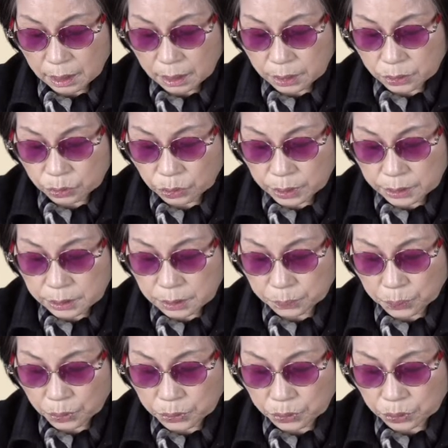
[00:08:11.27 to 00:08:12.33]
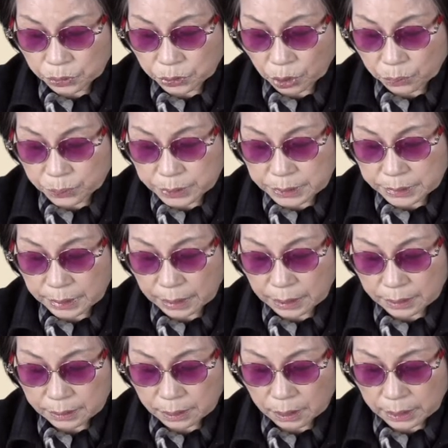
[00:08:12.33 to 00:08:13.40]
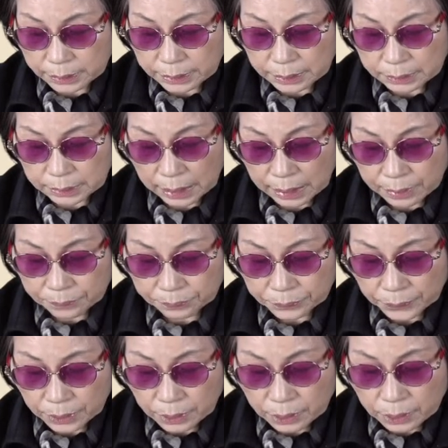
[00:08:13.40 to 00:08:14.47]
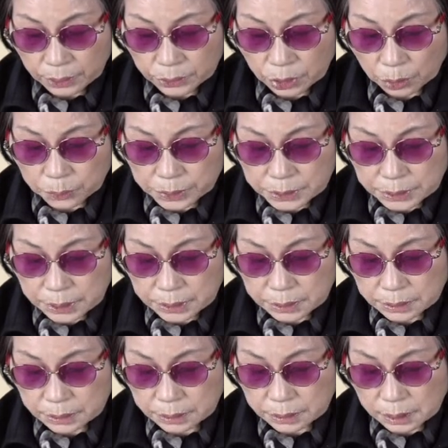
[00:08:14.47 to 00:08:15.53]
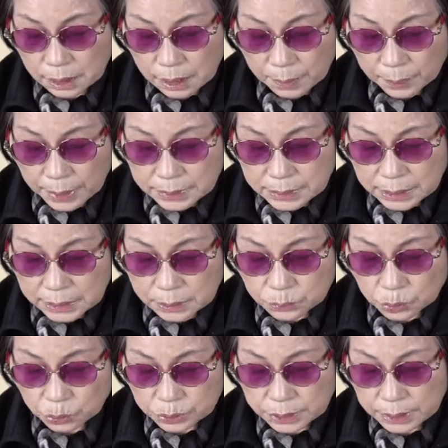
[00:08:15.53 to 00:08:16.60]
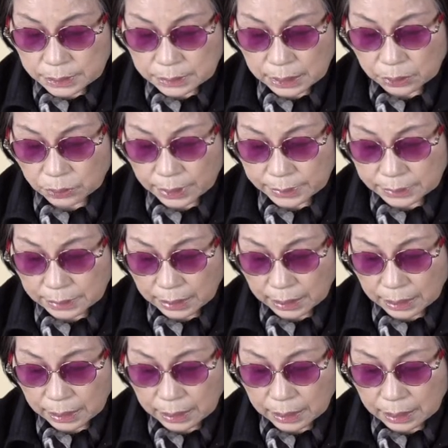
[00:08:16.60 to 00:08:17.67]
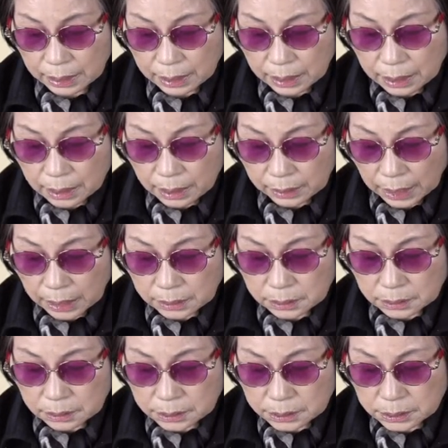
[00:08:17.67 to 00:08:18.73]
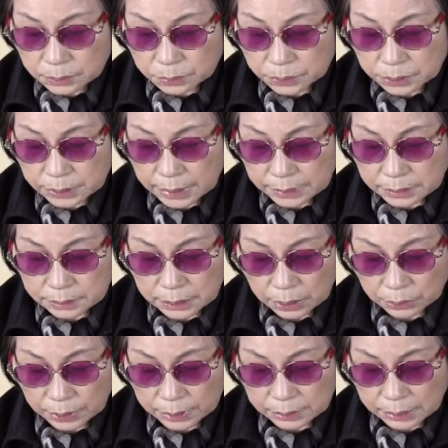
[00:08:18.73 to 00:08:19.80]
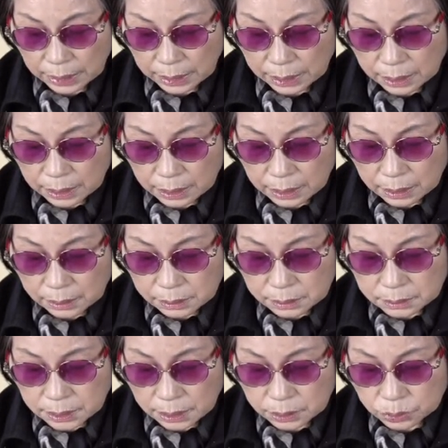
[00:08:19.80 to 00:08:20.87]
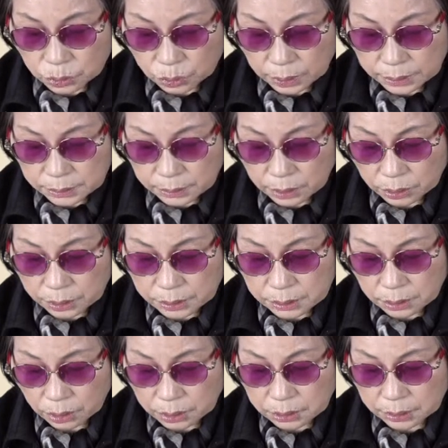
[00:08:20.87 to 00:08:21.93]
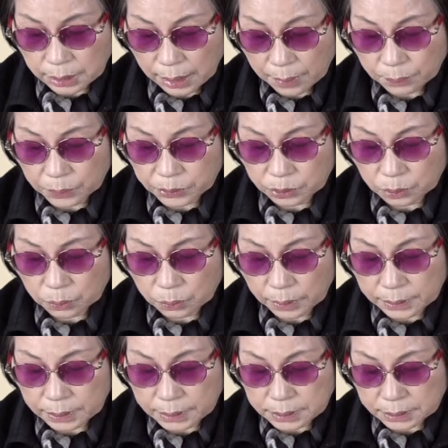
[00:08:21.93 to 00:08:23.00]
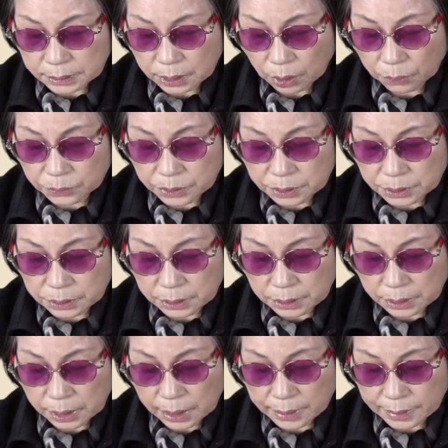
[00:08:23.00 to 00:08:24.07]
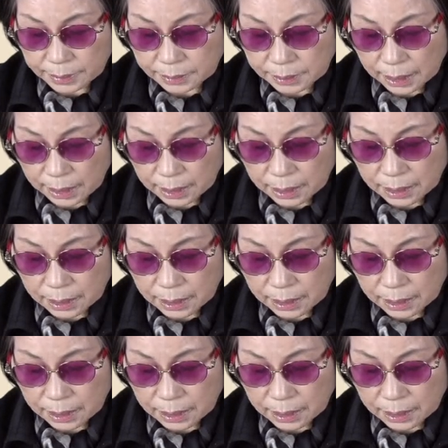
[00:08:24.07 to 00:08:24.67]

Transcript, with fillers: 그리고 인터폰으로 경비실에 연락했다. 경비실에서는 판사님 동생이라고 한다. 가끔 그 집을 드나든다고 했다. 그런데 그동안 형은 어떻게 한 번도 만난 적이 없는지 의아했다.